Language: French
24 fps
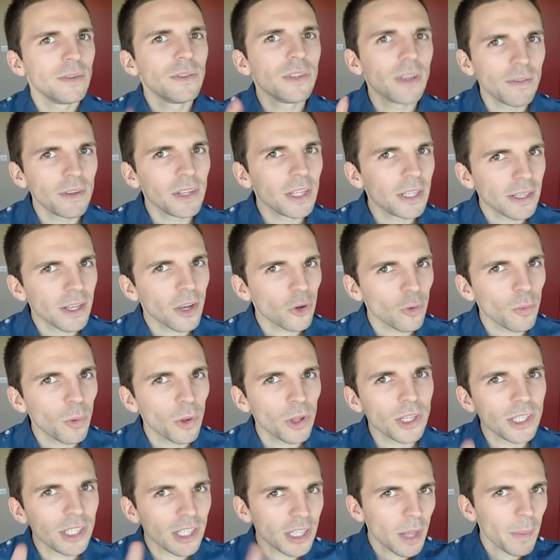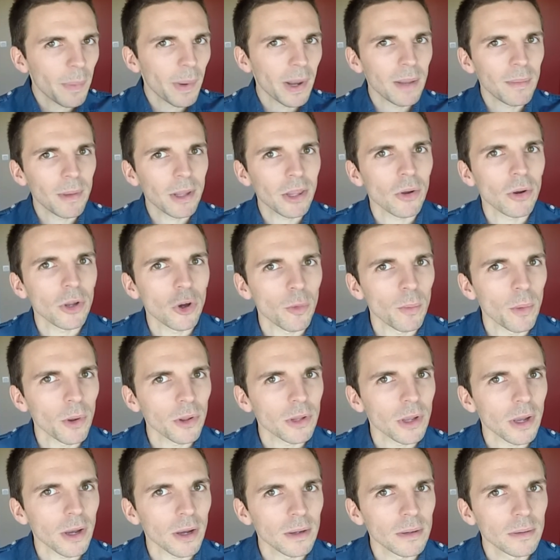vous avez des arguments, n'hésitez pas à les mettre dans les
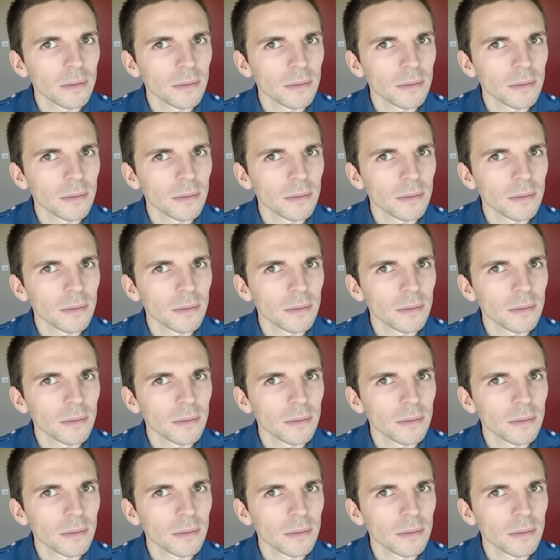commentaires.